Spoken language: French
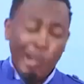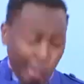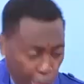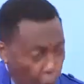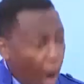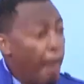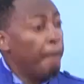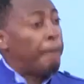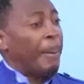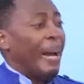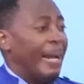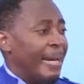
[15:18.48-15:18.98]

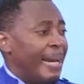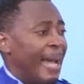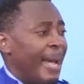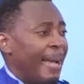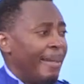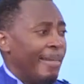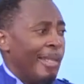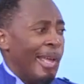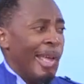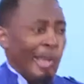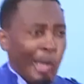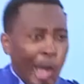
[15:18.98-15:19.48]
Comprenez
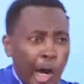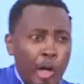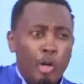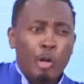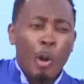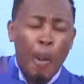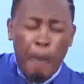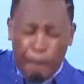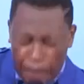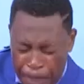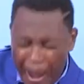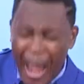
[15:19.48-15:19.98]
que
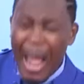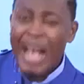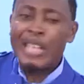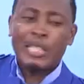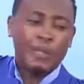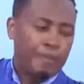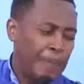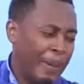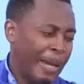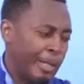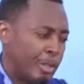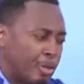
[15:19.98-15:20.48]
le Père
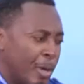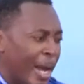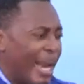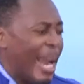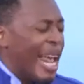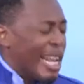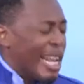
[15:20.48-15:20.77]
spirituel